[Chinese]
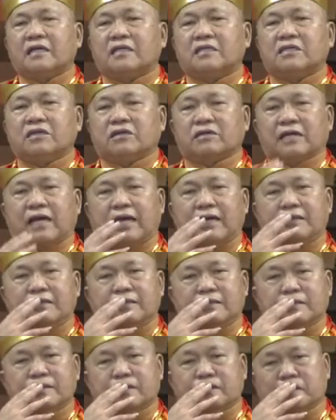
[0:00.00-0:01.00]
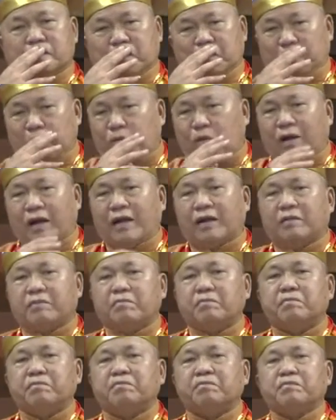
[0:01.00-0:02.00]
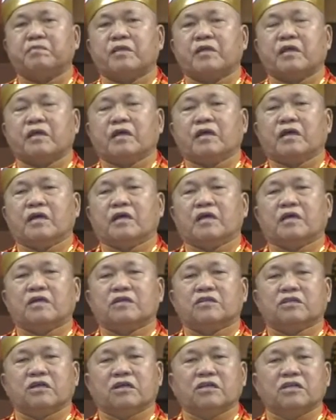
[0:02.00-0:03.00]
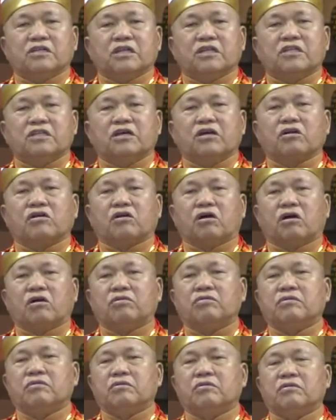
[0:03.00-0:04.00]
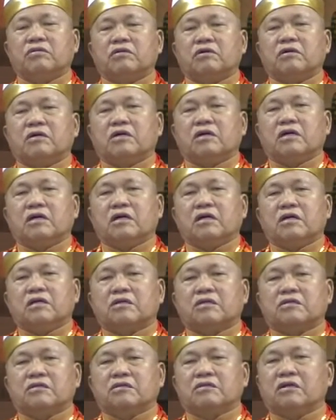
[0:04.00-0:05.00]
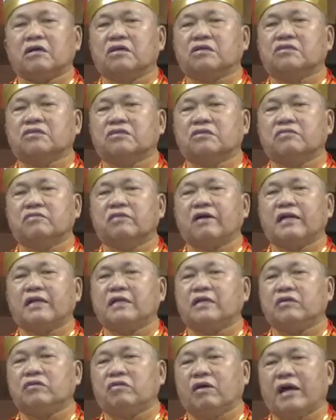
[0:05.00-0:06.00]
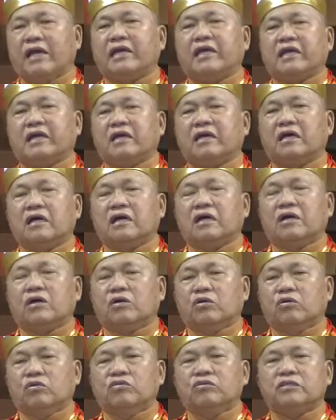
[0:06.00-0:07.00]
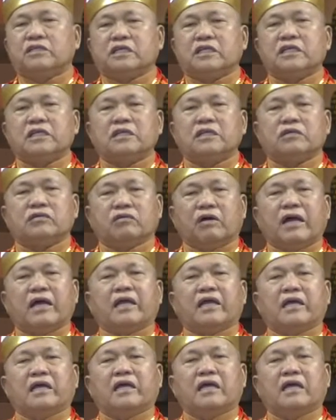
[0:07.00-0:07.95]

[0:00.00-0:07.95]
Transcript: 就开始说法，说人的口，除了吃饭以外，呼吸以外，